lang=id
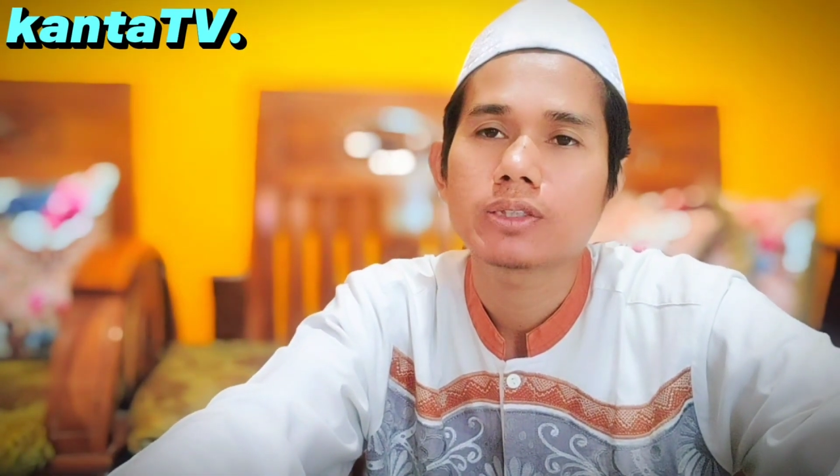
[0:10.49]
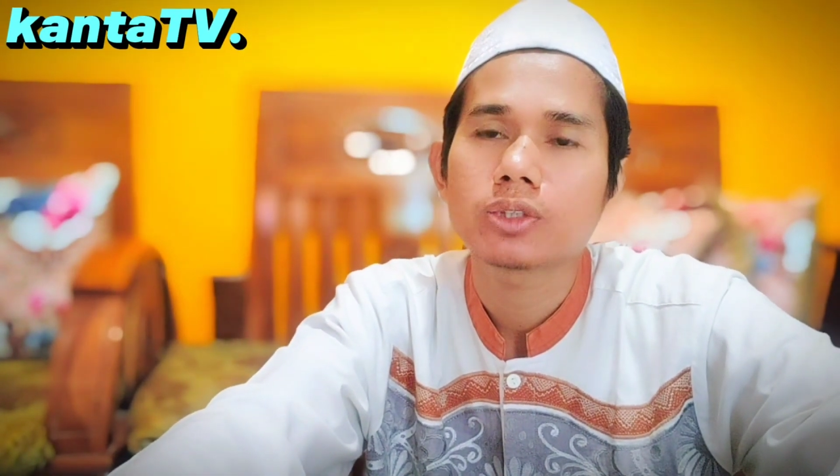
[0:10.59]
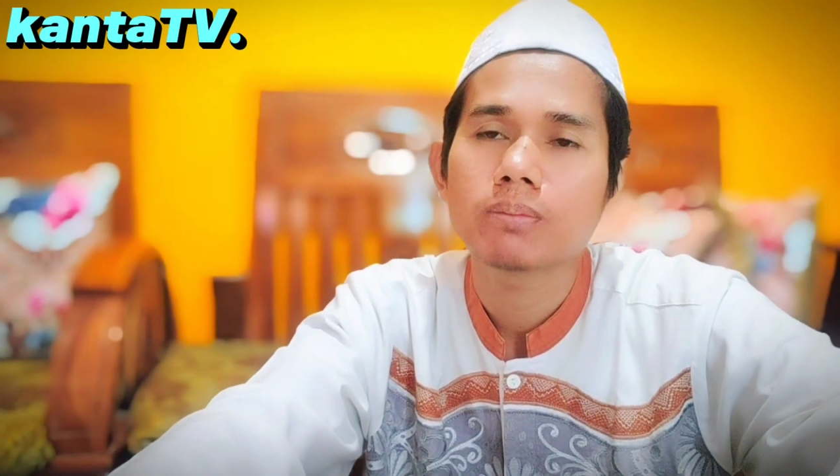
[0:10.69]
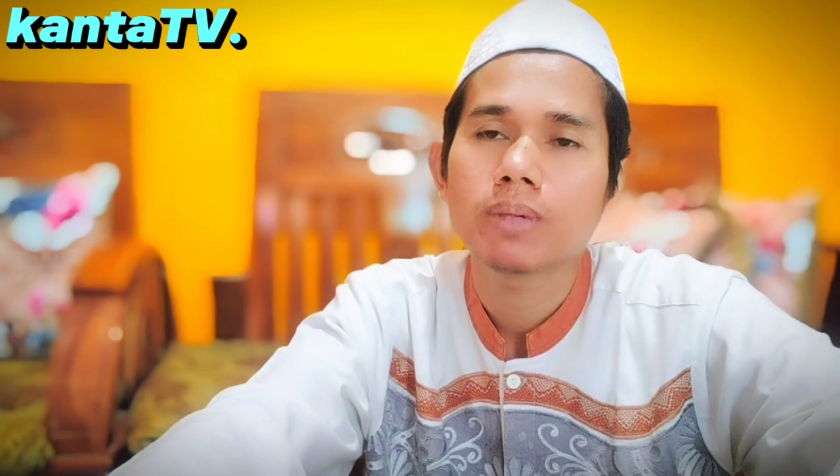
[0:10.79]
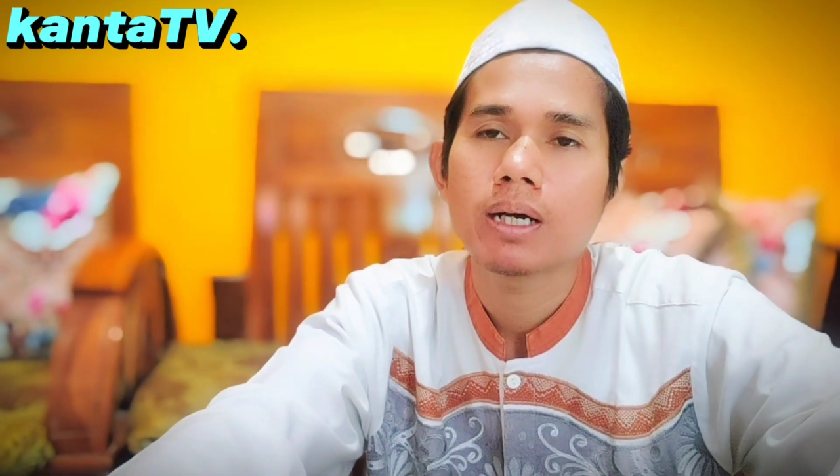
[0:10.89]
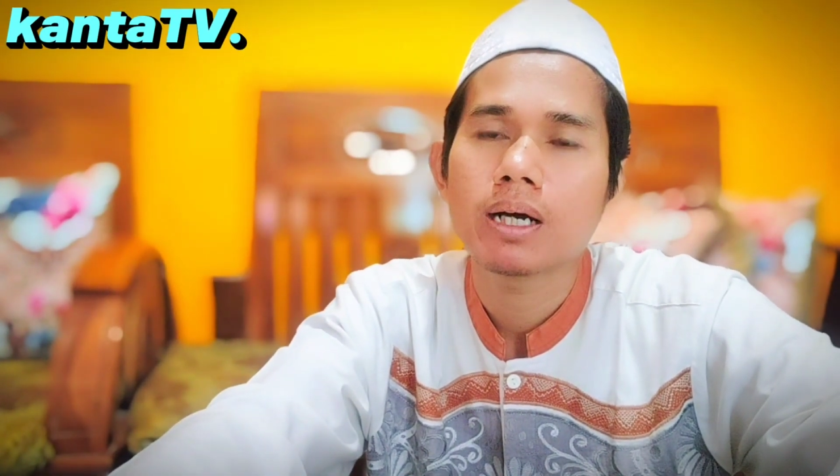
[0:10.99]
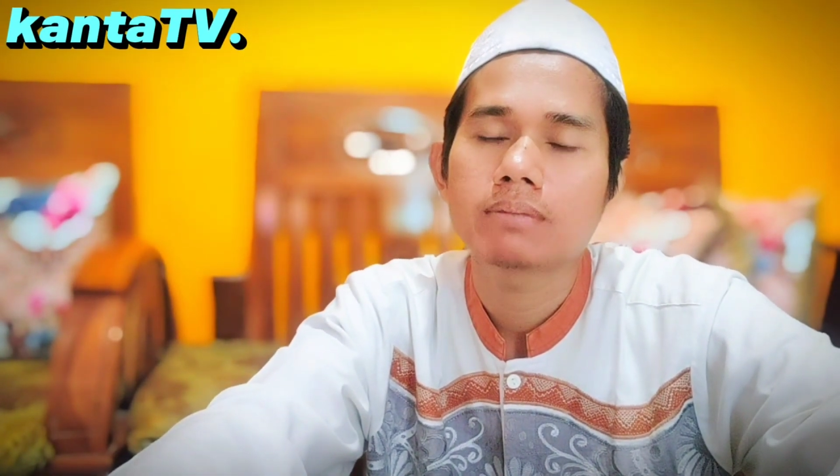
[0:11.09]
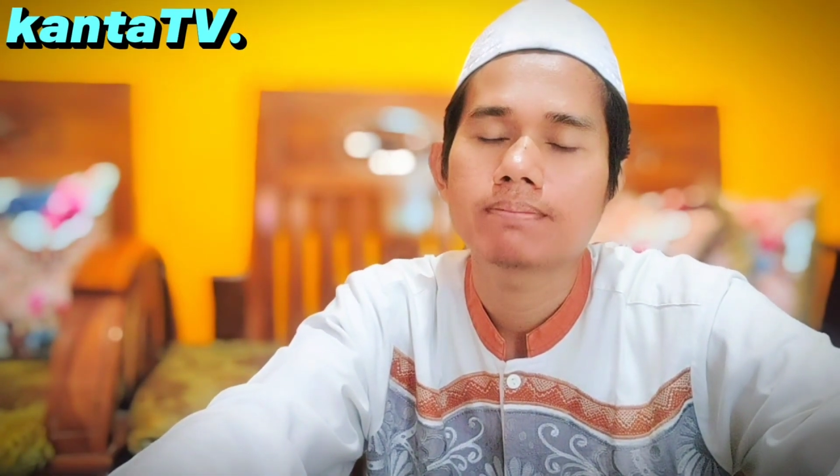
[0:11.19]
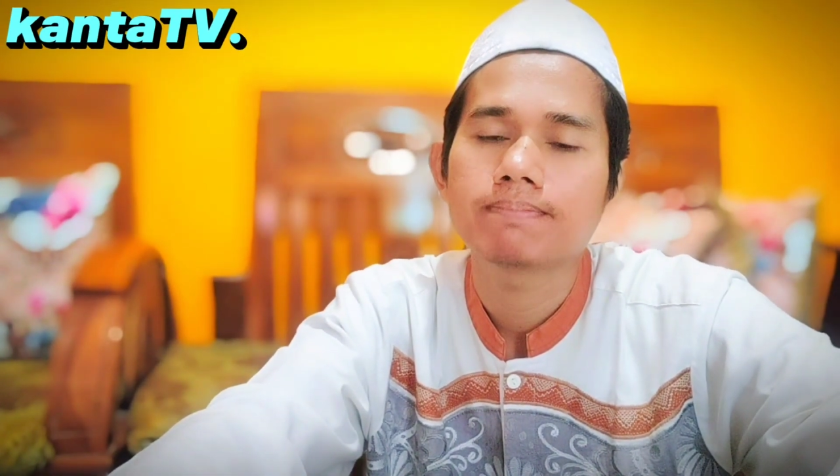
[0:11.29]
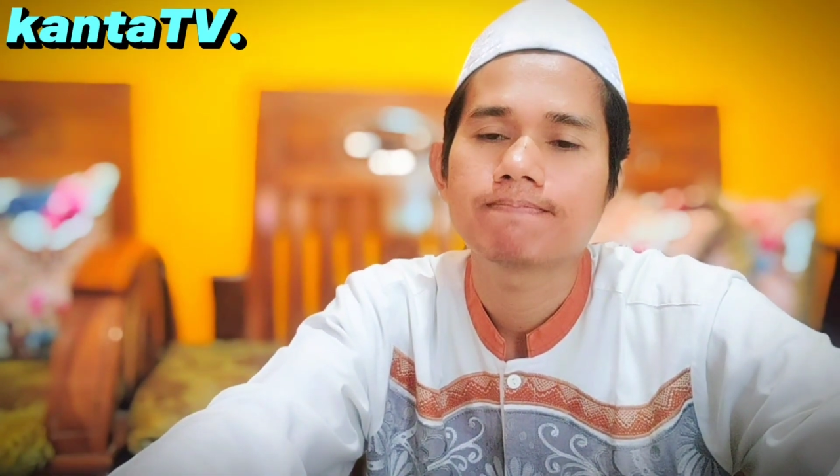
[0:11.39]
coba
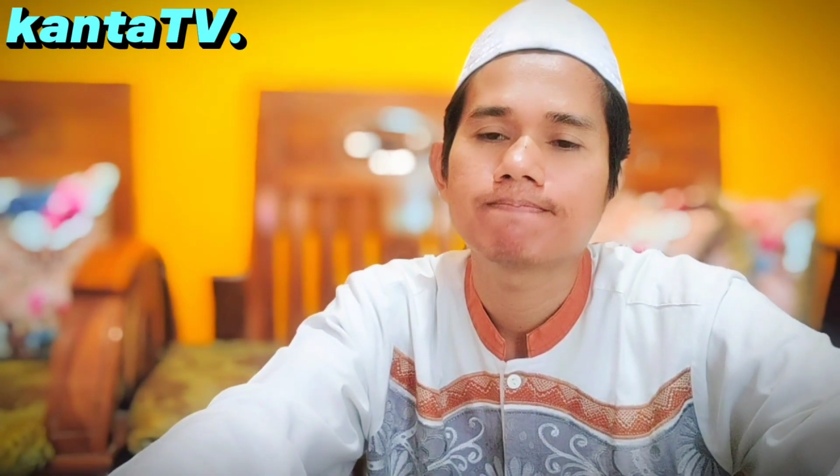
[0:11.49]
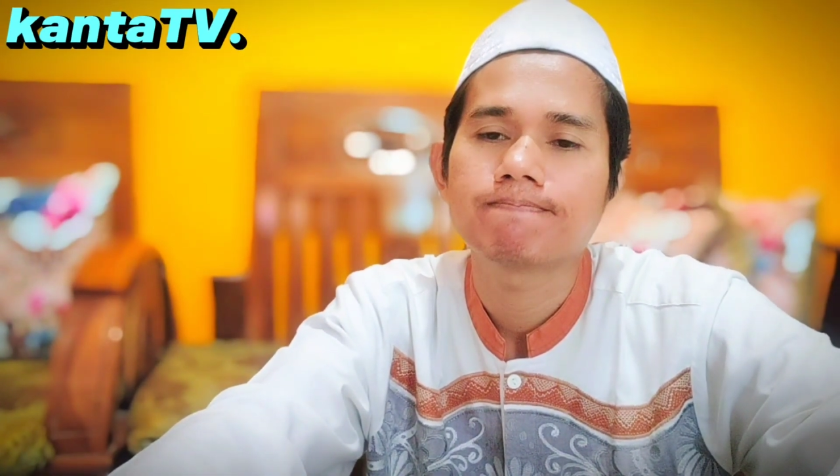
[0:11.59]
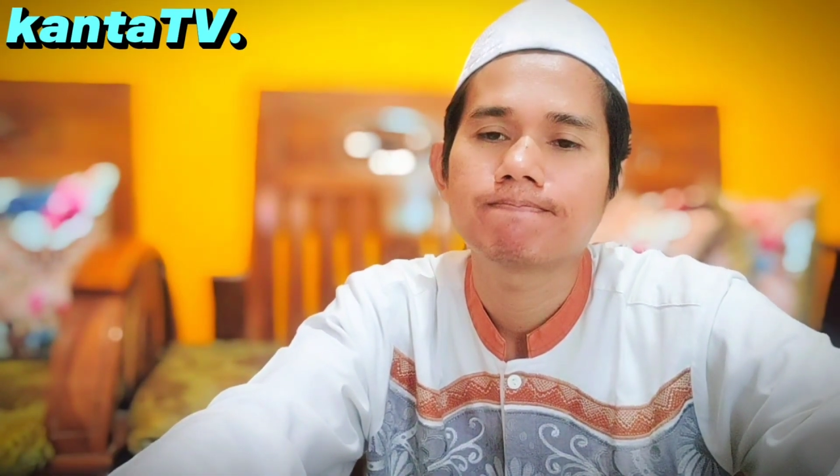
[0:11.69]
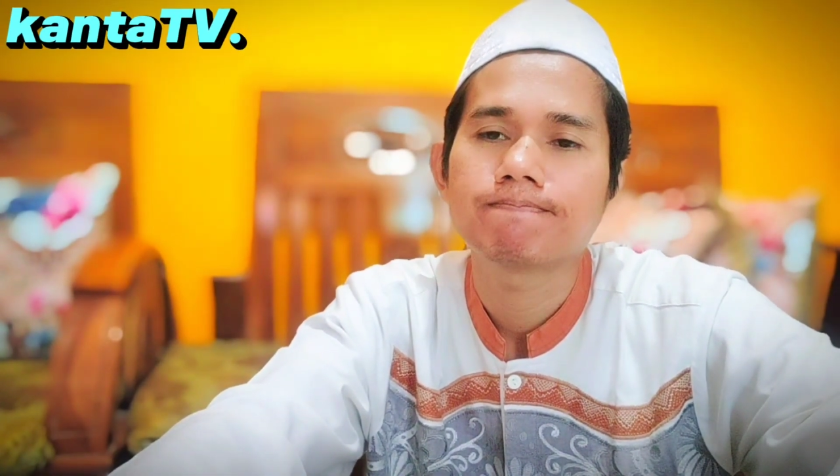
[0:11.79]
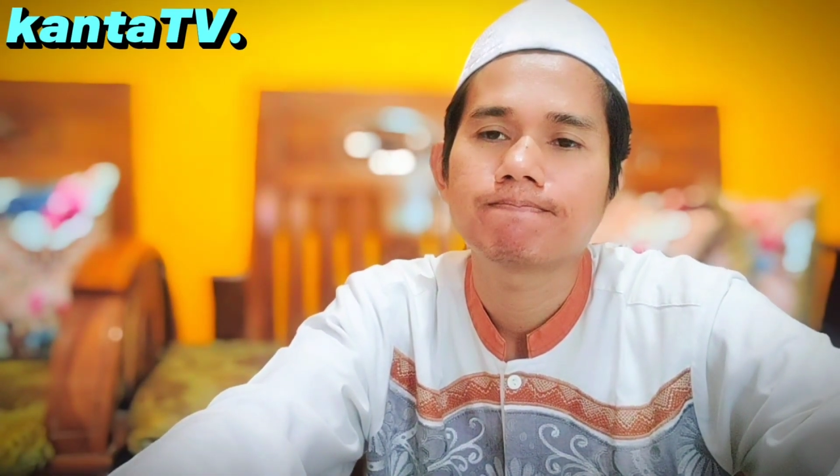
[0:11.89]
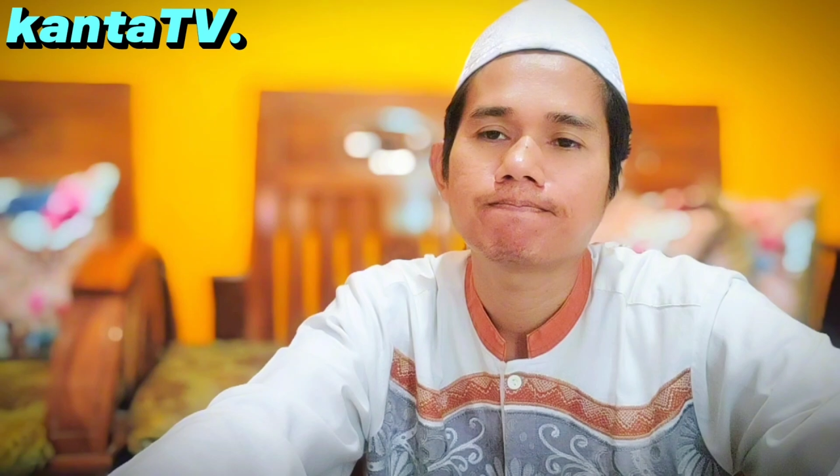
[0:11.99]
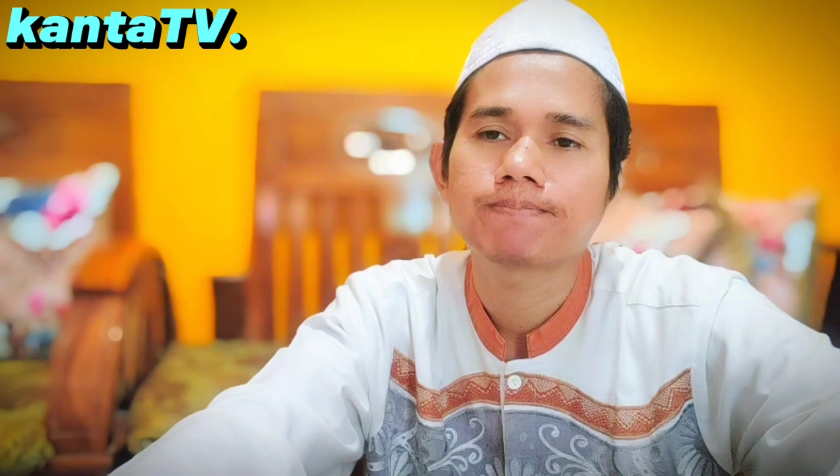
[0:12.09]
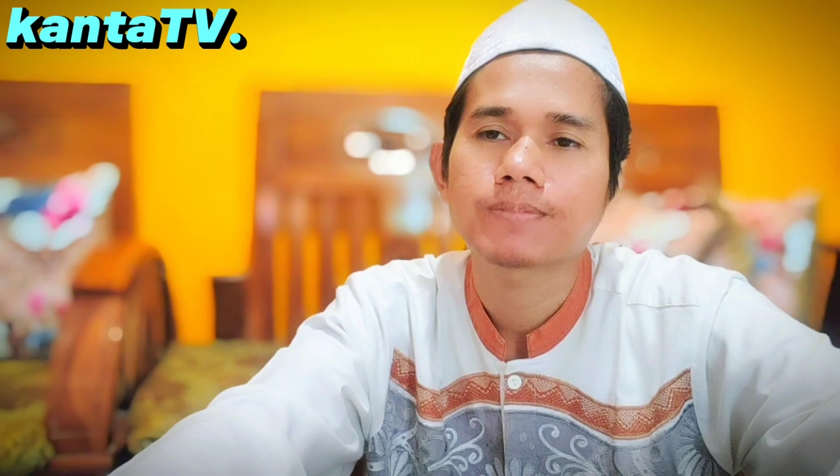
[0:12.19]
hmm,